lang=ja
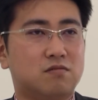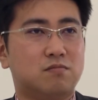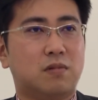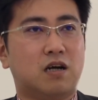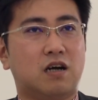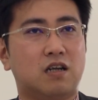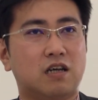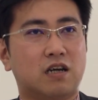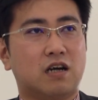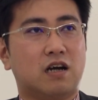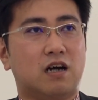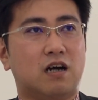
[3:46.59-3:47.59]
うん、まあなん
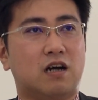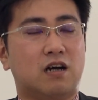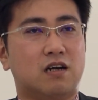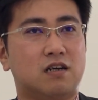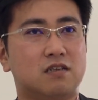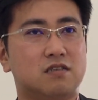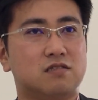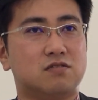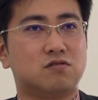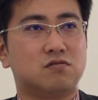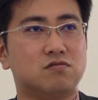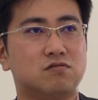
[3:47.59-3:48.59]
か
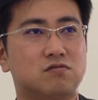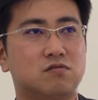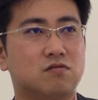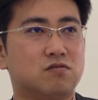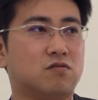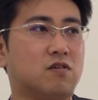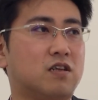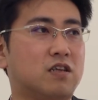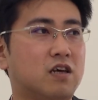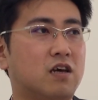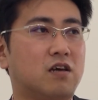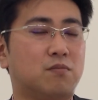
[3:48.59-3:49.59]
そういう本とか
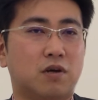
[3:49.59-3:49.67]
で、